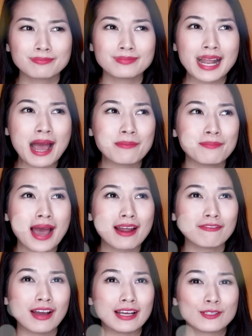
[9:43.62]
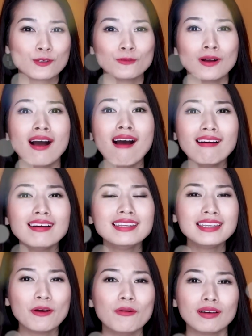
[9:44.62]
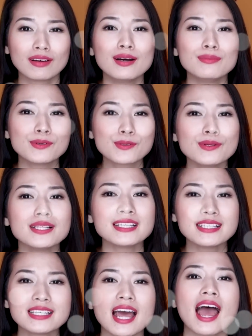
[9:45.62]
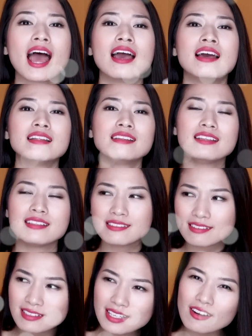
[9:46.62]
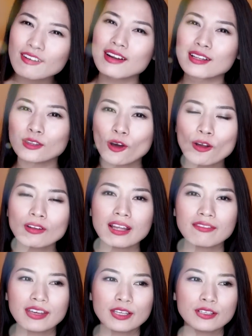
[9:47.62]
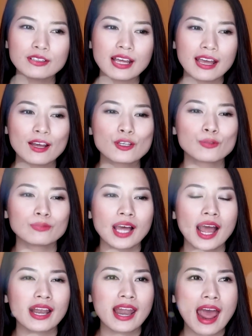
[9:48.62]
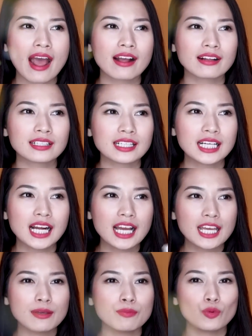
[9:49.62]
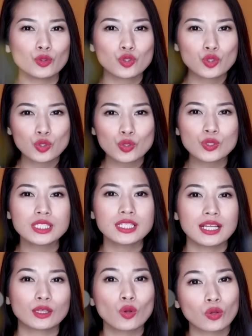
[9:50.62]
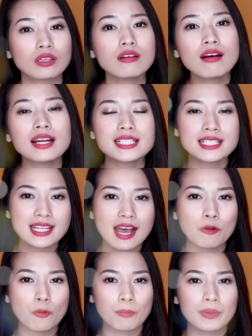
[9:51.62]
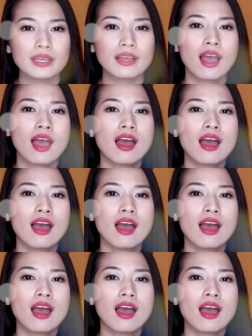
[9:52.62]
làm bạn phải dùng hơi nhiều lực hơn một chút lên trên da thì chưa chắc là đã tốt tại vì như thế là chúng ta đang gây một chút gì đấy tổn thương lên trên da của mình